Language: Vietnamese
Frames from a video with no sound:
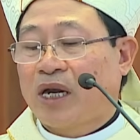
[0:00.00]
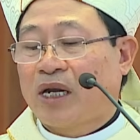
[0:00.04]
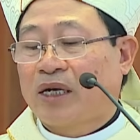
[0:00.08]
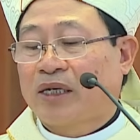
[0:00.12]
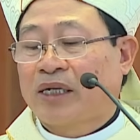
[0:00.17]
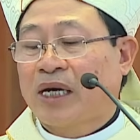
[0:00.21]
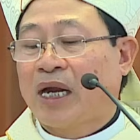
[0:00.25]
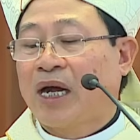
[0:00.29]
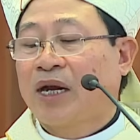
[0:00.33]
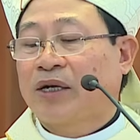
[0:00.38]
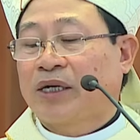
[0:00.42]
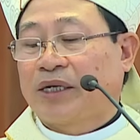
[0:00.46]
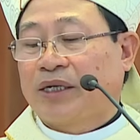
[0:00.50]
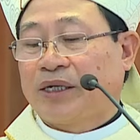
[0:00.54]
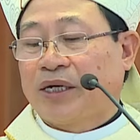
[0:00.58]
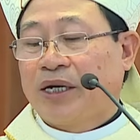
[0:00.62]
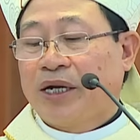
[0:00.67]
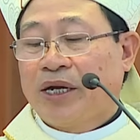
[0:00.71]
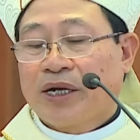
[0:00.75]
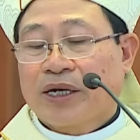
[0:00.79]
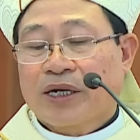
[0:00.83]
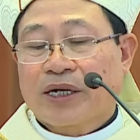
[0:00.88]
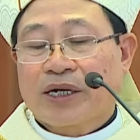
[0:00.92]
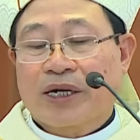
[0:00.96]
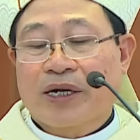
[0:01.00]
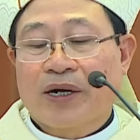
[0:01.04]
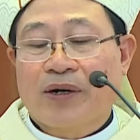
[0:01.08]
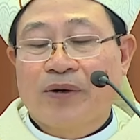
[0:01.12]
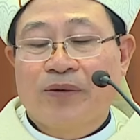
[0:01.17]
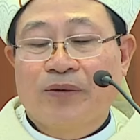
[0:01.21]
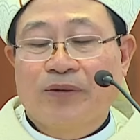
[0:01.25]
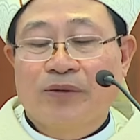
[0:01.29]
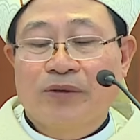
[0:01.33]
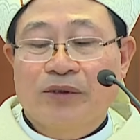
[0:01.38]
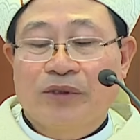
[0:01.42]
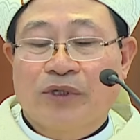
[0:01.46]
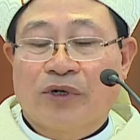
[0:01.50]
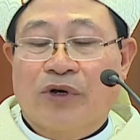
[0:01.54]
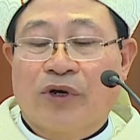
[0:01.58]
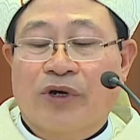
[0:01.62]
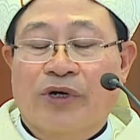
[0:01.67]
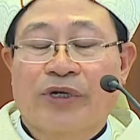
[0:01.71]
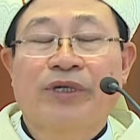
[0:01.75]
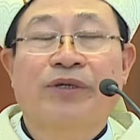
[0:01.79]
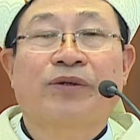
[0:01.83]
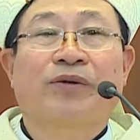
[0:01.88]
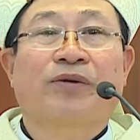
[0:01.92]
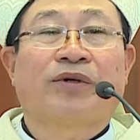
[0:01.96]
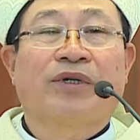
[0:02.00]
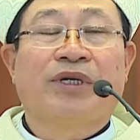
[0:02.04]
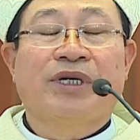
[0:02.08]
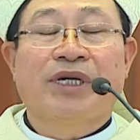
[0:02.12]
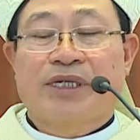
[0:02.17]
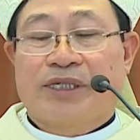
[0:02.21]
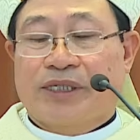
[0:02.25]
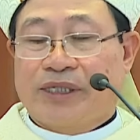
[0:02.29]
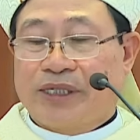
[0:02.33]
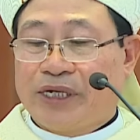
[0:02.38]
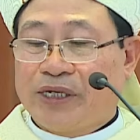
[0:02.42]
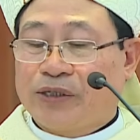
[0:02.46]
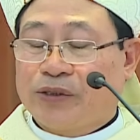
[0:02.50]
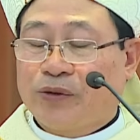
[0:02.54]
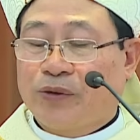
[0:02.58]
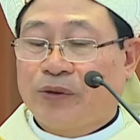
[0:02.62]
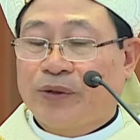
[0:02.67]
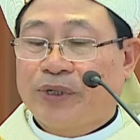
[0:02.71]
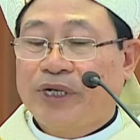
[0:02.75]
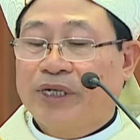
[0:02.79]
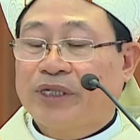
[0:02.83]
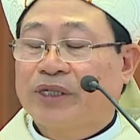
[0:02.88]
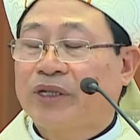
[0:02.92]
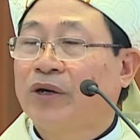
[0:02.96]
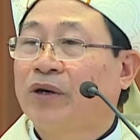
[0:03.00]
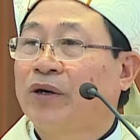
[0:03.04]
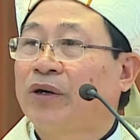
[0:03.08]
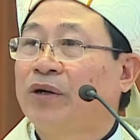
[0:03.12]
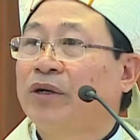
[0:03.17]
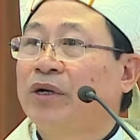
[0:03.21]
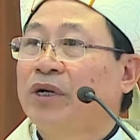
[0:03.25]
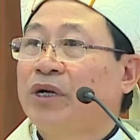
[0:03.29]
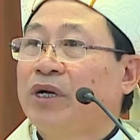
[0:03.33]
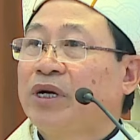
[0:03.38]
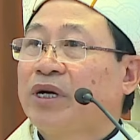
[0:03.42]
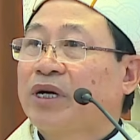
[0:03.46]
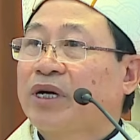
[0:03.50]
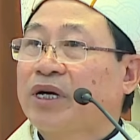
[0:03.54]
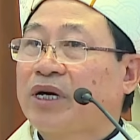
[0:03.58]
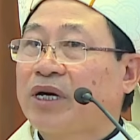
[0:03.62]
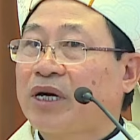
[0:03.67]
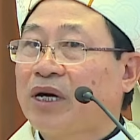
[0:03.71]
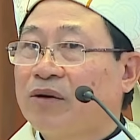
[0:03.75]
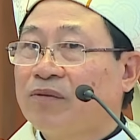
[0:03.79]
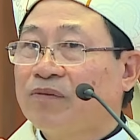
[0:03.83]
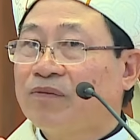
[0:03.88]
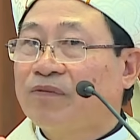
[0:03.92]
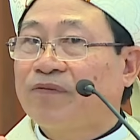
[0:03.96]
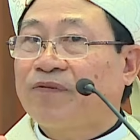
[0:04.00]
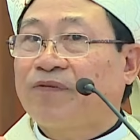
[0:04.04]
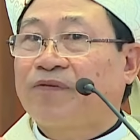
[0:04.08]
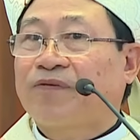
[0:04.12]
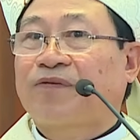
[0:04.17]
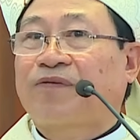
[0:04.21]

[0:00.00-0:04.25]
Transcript: nòng câu nói của Đức Giêsu Kitô không